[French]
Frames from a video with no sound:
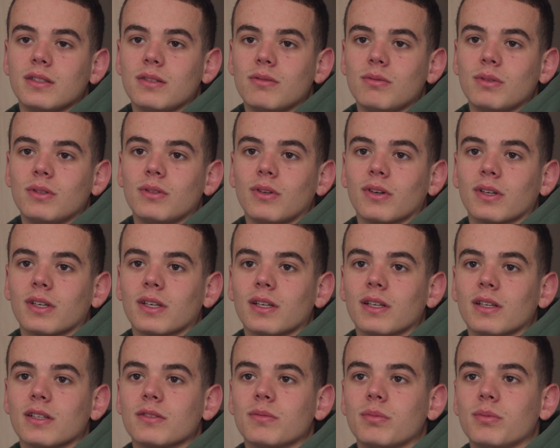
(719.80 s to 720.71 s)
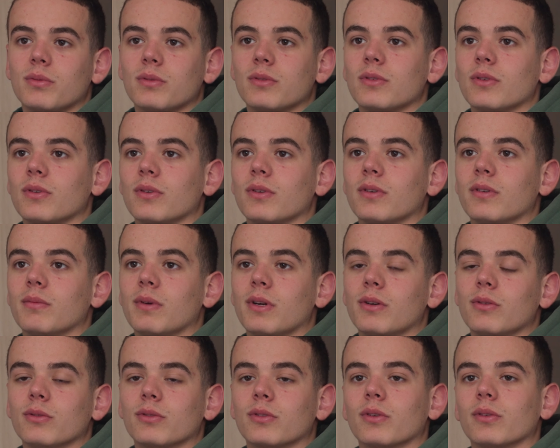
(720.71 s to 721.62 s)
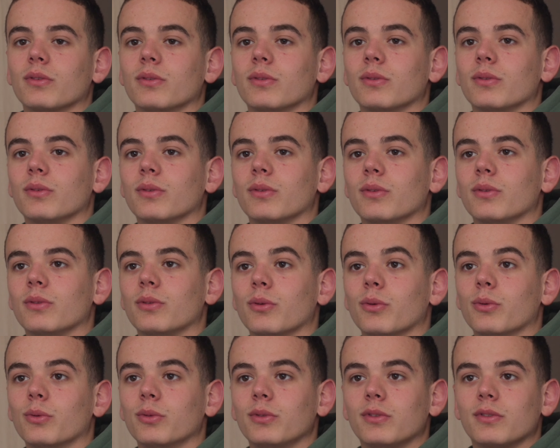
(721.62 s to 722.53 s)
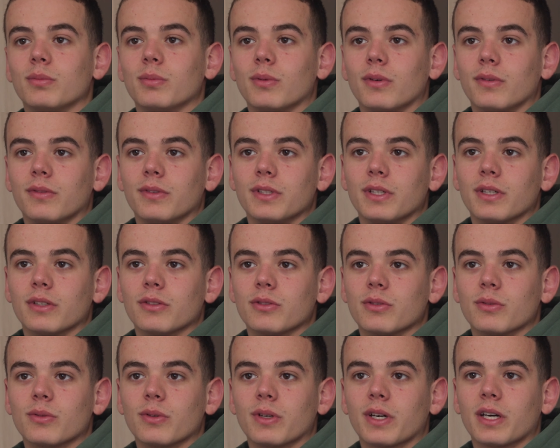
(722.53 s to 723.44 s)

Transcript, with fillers: 18h15, plus euh, bah, le temps de, route pour venir jusqu'au